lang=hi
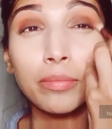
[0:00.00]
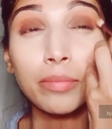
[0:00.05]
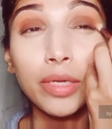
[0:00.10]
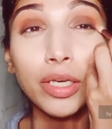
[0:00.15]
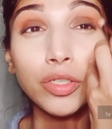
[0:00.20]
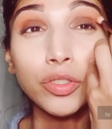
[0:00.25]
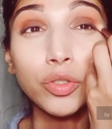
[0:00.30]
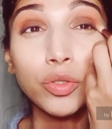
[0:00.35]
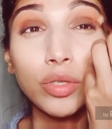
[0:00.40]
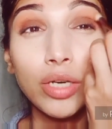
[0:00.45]

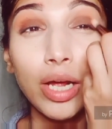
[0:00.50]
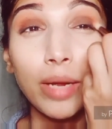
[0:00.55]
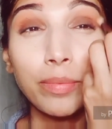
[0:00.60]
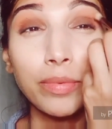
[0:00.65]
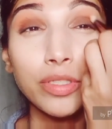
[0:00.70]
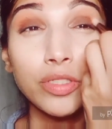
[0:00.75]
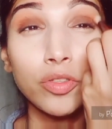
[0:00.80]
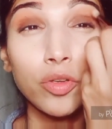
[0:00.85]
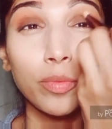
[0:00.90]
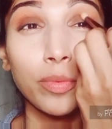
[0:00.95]
मेक श्योर sure
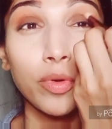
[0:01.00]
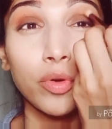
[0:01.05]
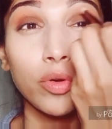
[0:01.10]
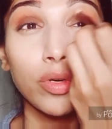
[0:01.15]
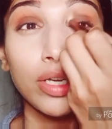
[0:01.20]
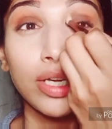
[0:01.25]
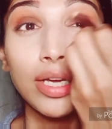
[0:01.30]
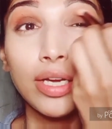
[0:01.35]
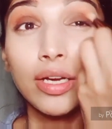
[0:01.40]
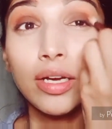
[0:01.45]
आपने इसके ऊपर
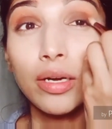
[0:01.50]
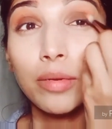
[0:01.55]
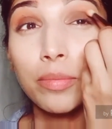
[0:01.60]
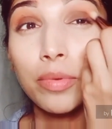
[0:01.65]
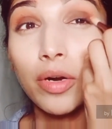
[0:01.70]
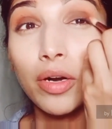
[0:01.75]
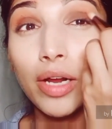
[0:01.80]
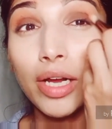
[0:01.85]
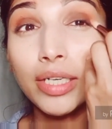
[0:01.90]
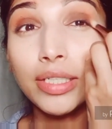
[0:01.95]
कोई
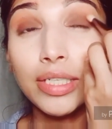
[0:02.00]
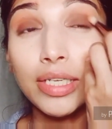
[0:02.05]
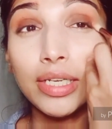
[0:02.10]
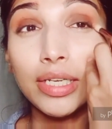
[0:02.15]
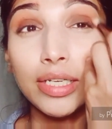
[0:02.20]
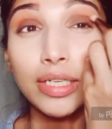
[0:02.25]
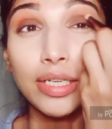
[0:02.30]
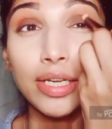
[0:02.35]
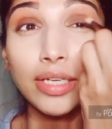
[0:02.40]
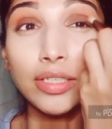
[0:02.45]
प्रोडक्ट नहीं
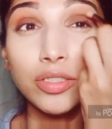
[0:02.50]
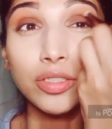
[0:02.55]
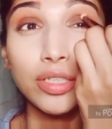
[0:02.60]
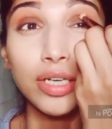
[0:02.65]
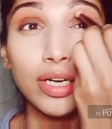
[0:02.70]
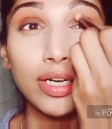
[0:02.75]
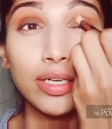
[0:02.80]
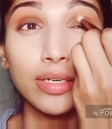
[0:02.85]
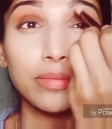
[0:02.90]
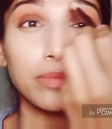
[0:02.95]
लेनी
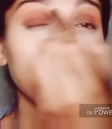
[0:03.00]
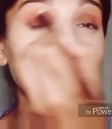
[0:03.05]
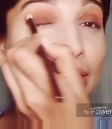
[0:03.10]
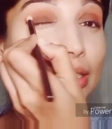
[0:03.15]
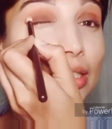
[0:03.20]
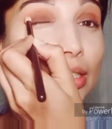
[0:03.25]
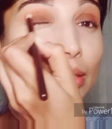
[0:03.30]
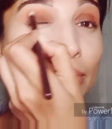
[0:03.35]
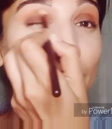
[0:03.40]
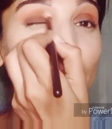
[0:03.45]
एक्स्ट्रा
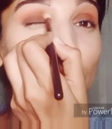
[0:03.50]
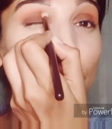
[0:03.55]
बस